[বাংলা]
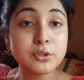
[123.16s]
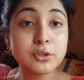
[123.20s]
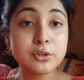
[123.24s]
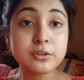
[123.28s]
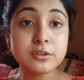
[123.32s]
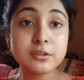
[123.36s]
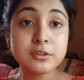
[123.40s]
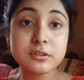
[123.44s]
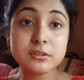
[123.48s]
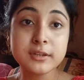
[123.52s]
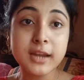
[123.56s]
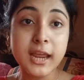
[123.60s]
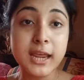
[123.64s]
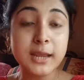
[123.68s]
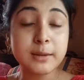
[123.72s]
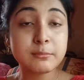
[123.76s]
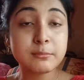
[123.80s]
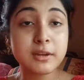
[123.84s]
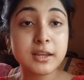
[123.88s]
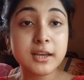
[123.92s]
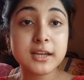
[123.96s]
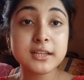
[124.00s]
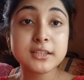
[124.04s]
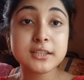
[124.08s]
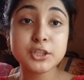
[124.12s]
মতন টাইম
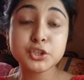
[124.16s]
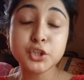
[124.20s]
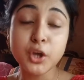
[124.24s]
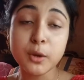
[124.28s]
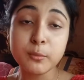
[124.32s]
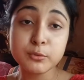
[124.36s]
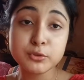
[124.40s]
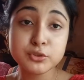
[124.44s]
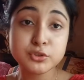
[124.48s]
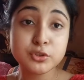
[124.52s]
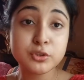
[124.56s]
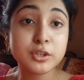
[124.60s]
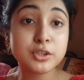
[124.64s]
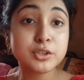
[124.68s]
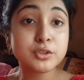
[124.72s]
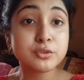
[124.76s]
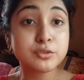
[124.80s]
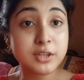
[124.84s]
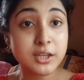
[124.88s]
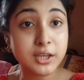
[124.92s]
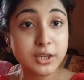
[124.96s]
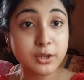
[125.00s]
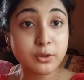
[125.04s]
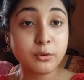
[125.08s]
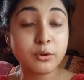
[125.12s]
লেগেছে সমস্ত কিছু
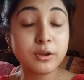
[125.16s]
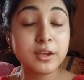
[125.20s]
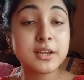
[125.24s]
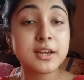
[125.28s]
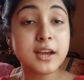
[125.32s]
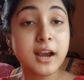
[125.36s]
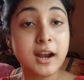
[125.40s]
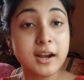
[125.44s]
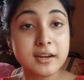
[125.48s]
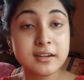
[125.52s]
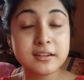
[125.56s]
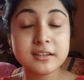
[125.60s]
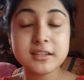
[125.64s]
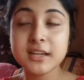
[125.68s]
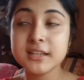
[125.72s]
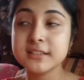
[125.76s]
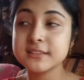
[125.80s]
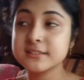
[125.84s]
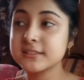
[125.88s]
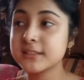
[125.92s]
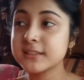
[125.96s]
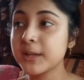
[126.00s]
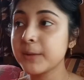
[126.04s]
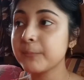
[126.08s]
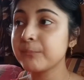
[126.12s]
ঠিক হয়ে কারেন্ট
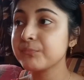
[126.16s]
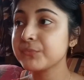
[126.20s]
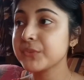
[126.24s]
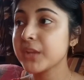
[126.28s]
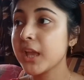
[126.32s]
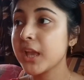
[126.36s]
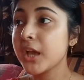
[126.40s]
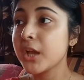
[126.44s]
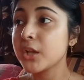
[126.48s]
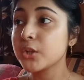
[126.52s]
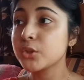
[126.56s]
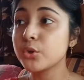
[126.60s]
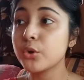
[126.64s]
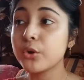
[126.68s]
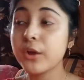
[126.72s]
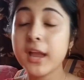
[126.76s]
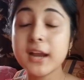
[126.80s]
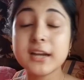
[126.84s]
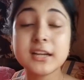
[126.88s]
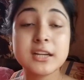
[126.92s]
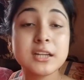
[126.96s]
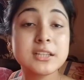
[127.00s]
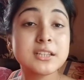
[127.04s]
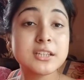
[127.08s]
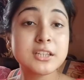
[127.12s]
আসতে তো
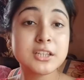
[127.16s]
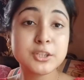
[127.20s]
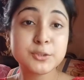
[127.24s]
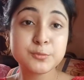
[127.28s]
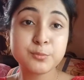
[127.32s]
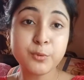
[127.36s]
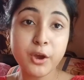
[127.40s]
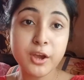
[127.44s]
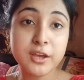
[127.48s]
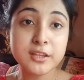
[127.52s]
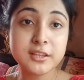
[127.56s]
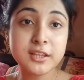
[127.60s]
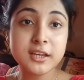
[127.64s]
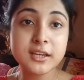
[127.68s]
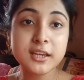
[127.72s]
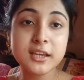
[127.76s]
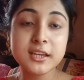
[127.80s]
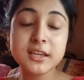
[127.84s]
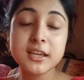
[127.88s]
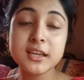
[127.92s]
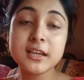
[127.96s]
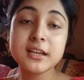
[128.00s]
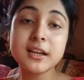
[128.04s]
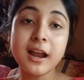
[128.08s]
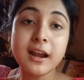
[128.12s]
একটা জিনিস ভয় থাকে
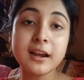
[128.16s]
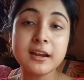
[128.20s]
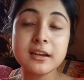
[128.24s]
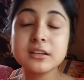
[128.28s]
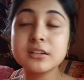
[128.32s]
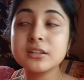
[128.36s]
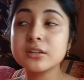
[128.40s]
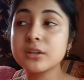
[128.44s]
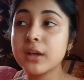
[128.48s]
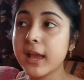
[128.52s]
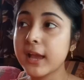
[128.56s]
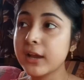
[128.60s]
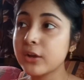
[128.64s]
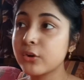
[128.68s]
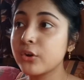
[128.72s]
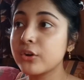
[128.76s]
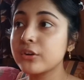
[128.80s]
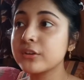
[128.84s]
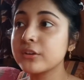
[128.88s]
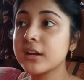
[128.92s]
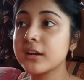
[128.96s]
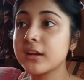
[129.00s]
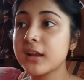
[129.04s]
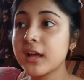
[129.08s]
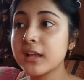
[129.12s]
কি কারেন্ট এক
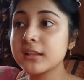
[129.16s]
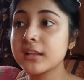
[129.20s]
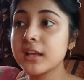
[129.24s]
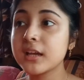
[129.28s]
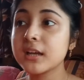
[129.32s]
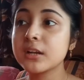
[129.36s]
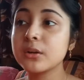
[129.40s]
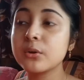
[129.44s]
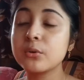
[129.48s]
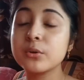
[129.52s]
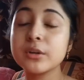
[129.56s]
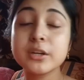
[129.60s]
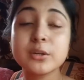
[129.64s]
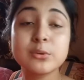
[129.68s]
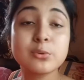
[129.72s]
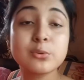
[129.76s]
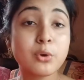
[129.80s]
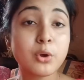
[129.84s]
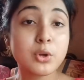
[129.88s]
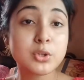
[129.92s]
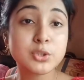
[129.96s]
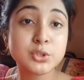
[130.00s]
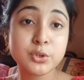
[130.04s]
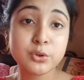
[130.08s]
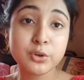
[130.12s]
ঘন্টা না থাকলেও একটু
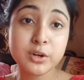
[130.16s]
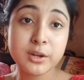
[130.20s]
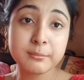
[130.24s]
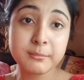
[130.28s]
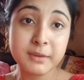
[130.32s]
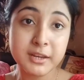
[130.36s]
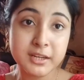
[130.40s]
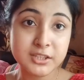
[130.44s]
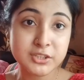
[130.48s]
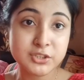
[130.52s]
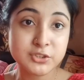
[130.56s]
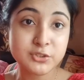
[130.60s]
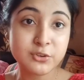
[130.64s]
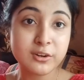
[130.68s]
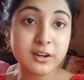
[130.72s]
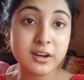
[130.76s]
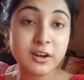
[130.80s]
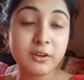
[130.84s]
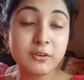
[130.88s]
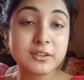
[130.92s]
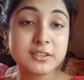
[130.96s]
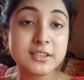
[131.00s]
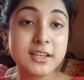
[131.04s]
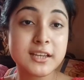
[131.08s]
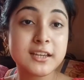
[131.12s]
কষ্ট করে ম্যানেজ করে
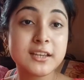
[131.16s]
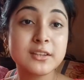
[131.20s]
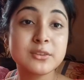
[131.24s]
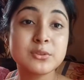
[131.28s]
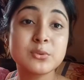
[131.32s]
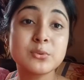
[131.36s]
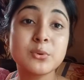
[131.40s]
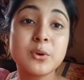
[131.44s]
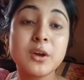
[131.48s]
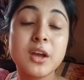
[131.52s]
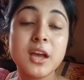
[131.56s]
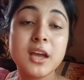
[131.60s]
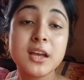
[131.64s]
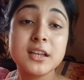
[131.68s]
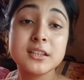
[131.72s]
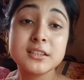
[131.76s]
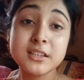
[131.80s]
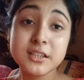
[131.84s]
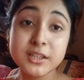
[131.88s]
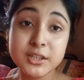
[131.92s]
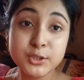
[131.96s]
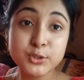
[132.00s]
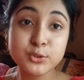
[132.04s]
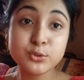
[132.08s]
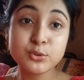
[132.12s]
নেওয়া যায় কিন্তু
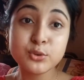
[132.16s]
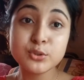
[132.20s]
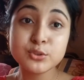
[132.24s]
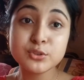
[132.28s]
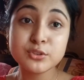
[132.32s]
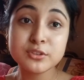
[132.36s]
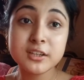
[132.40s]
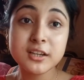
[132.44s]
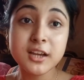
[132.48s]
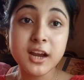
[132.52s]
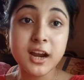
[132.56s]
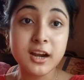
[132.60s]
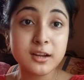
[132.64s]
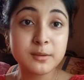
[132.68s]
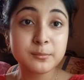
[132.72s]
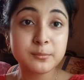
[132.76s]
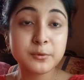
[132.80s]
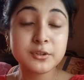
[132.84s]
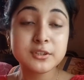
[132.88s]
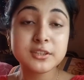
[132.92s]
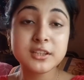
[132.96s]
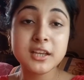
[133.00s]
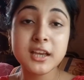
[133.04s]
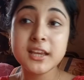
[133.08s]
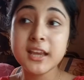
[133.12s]
জিনিসগুলো যদি খারাপ
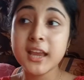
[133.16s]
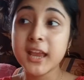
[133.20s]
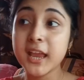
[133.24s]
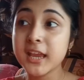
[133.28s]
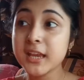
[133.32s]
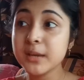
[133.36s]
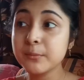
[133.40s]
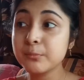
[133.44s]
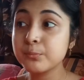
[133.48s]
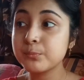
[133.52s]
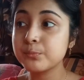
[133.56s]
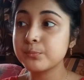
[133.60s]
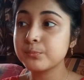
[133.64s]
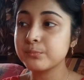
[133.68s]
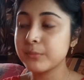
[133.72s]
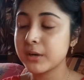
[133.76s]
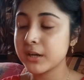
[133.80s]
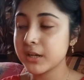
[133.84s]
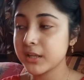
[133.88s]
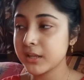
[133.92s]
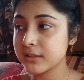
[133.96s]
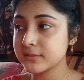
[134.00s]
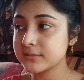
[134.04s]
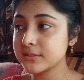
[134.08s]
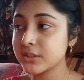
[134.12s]
হয়ে যায় এই
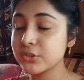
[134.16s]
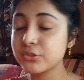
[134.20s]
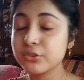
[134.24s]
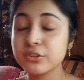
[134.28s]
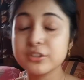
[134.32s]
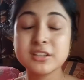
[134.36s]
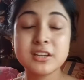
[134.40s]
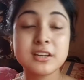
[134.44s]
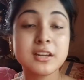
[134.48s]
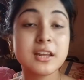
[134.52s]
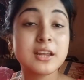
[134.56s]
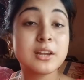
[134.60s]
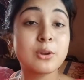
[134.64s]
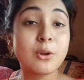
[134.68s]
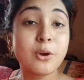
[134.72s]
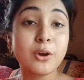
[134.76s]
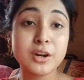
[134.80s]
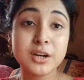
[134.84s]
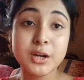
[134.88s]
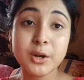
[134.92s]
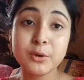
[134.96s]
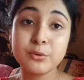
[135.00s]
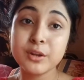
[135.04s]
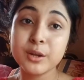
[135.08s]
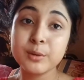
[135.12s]
মানে সিচুয়েশানে এই
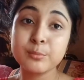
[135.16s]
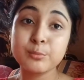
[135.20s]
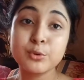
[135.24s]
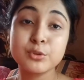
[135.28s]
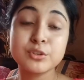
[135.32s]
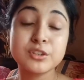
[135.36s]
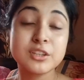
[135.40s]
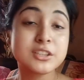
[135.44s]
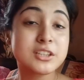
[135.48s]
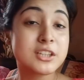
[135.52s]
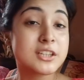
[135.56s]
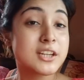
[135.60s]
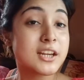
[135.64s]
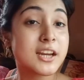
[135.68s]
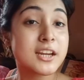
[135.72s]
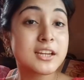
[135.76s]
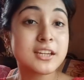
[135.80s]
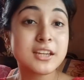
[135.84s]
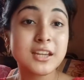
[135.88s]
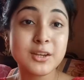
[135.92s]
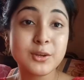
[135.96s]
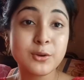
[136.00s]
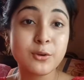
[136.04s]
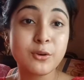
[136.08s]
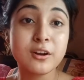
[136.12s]
লকডাউনের মধ্যে সেটাকে
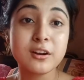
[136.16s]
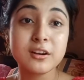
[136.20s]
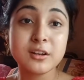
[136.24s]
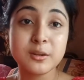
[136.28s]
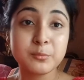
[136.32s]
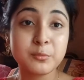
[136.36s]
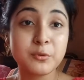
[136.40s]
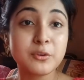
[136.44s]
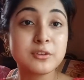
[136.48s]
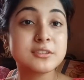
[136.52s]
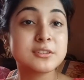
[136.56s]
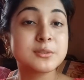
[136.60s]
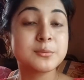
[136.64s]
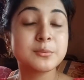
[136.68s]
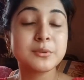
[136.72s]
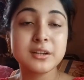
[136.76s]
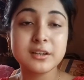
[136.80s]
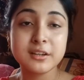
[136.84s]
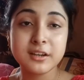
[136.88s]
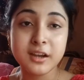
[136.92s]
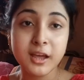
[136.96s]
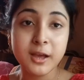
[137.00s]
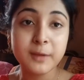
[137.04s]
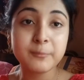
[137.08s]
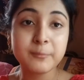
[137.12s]
ঠিক করাটা পসিবল
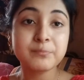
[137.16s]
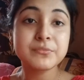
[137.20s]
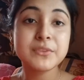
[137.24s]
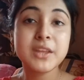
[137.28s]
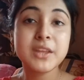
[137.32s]
না